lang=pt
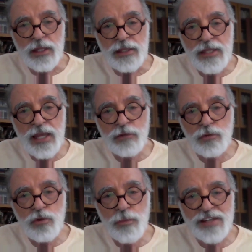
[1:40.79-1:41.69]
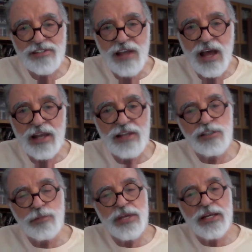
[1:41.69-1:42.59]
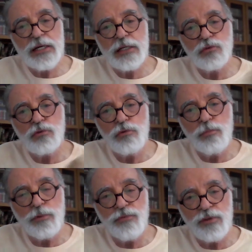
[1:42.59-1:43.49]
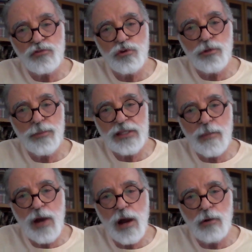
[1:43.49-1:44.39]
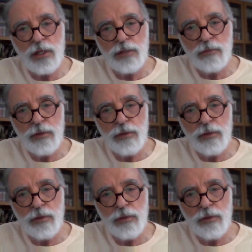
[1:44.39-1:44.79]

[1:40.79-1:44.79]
dentro de uma sala esperando um professor para dar uma aula.